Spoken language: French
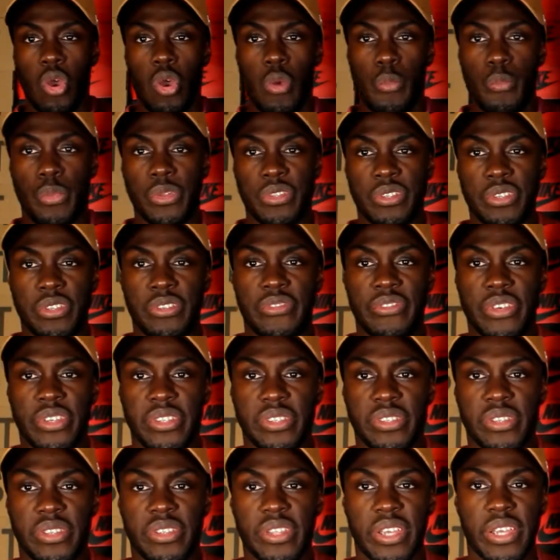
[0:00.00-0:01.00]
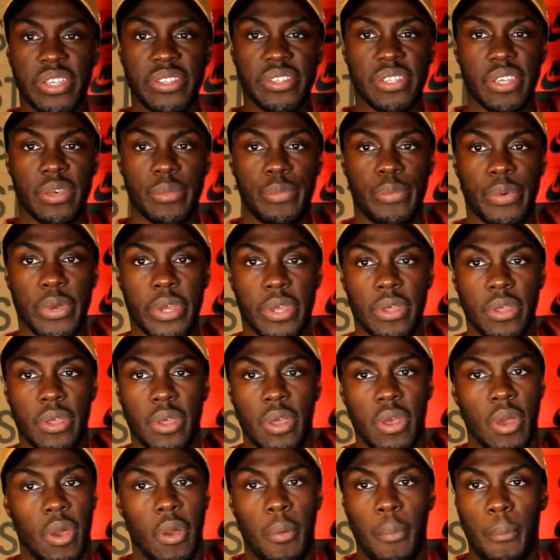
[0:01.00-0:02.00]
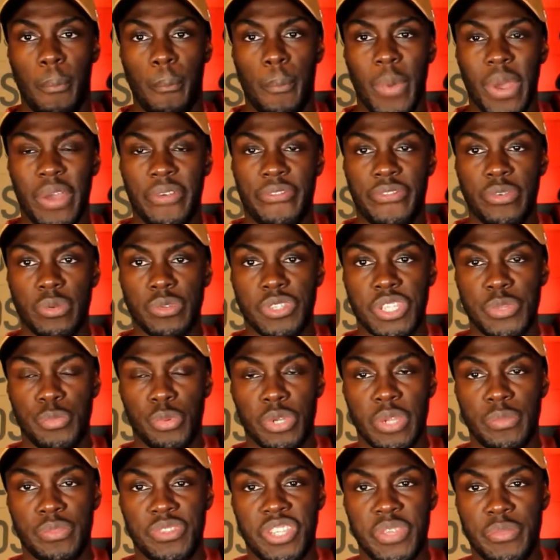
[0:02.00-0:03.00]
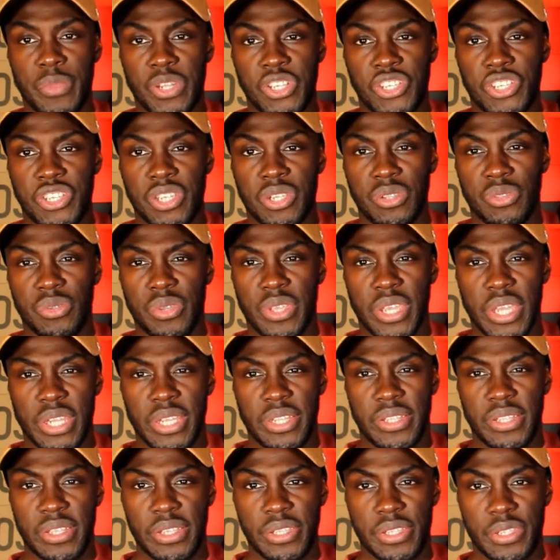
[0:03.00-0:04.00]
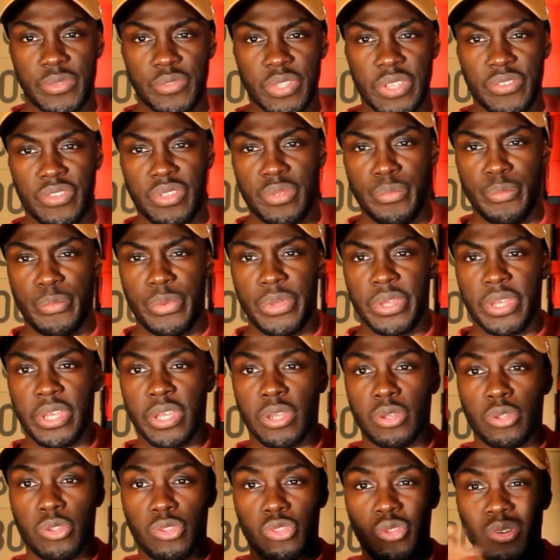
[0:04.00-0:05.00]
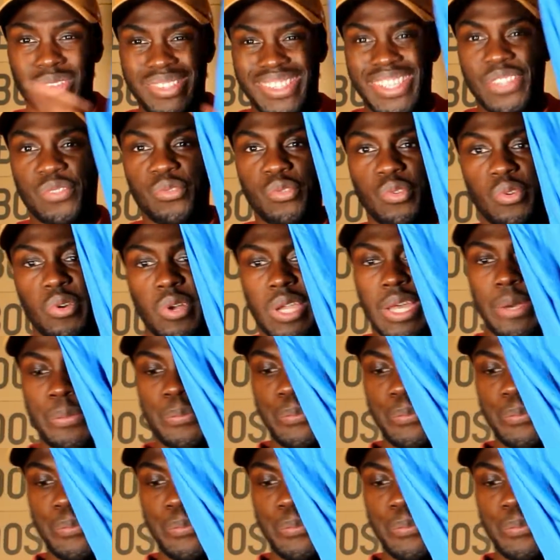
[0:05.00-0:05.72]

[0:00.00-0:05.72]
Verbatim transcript: Petite veste très sympa parfait aussi pour les petits matchings de qualité si vous avez une paire dans cette couleur là.